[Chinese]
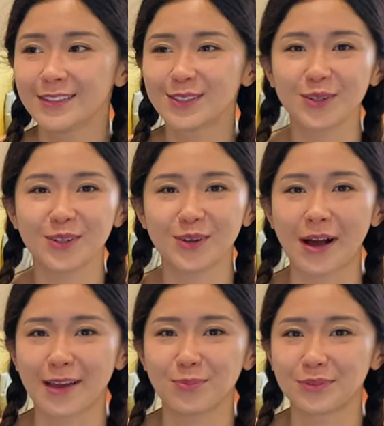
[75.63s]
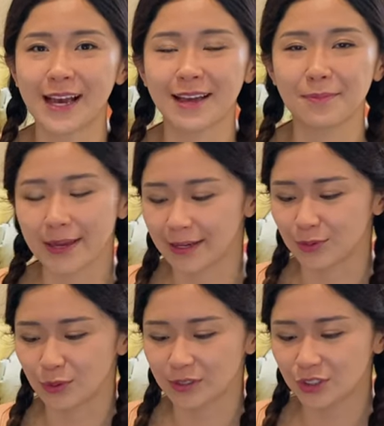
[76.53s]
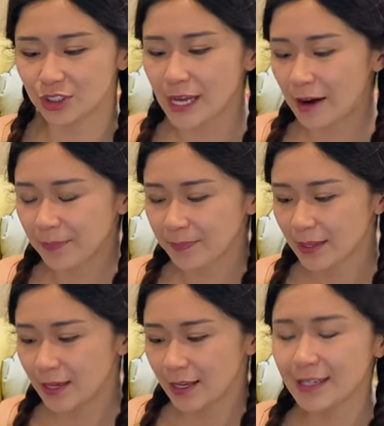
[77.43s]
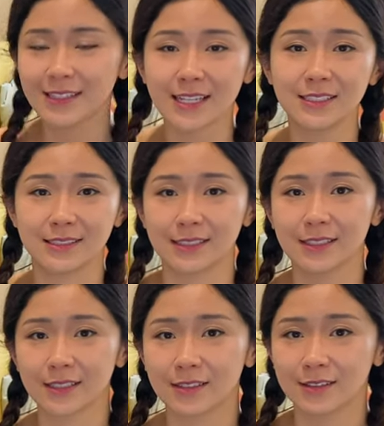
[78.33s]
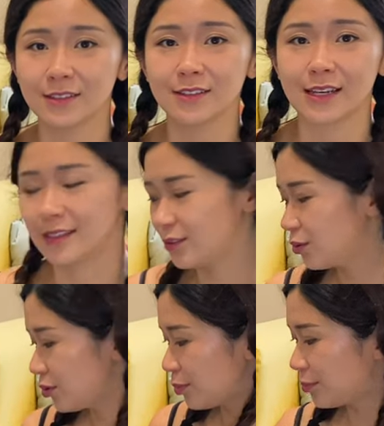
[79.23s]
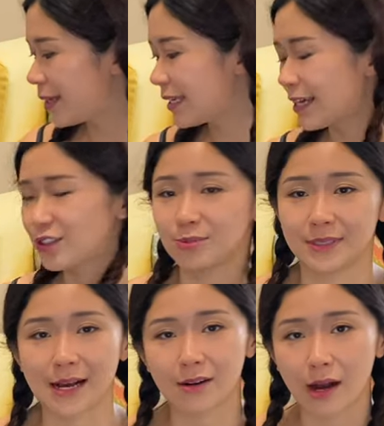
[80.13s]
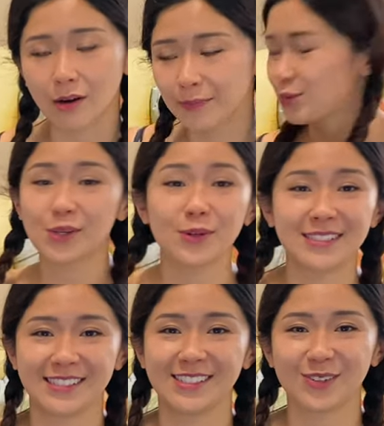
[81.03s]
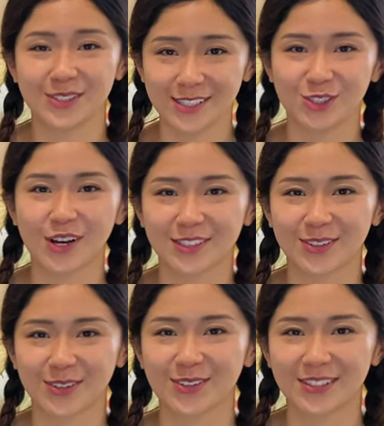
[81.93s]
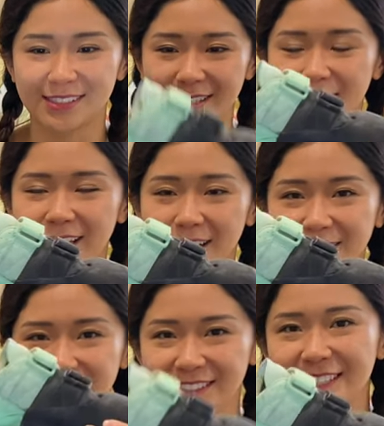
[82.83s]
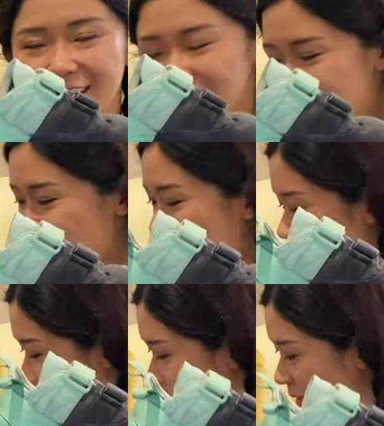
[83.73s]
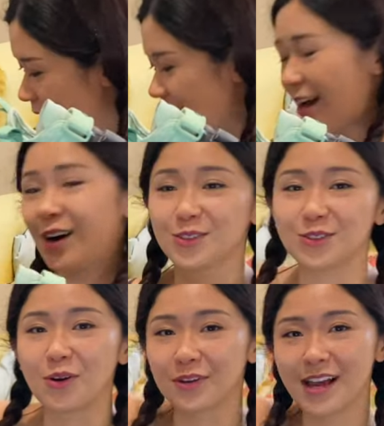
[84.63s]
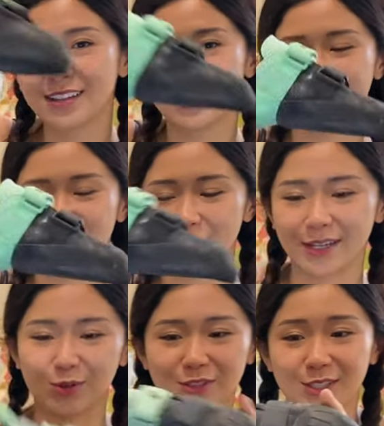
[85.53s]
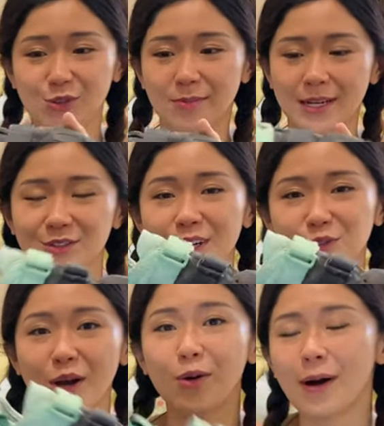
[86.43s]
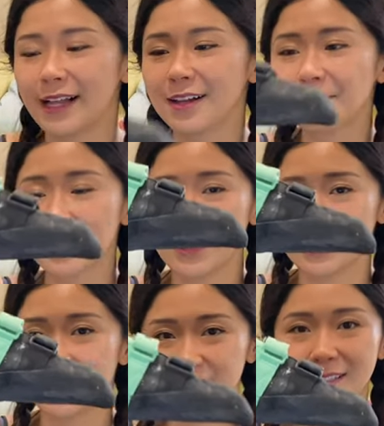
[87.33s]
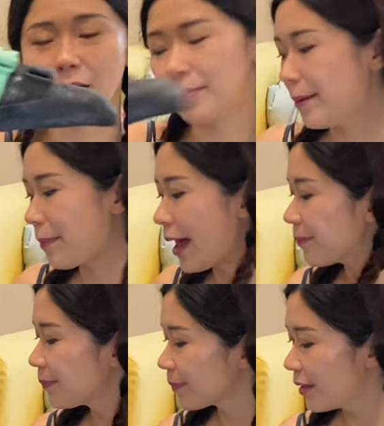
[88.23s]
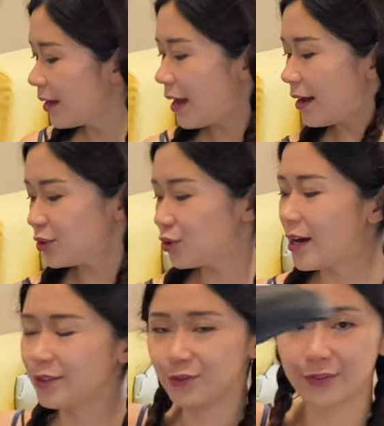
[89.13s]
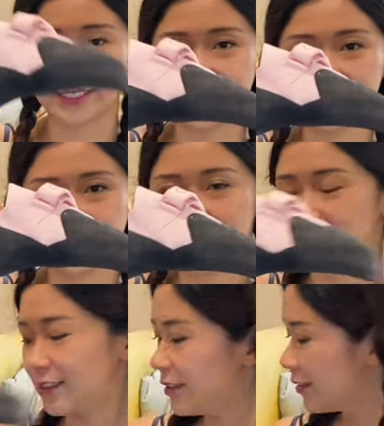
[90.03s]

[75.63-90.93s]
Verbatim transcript: s o You 还不太被很多人知道。但是它的鞋的一个特点呢，就是普遍的颜值比较高，所以我其实有四双 s o You 的鞋，呃，是这一双，然后同样的一双，因为我这双马上就要穿坏了，但是小半码，还有一双粉色的，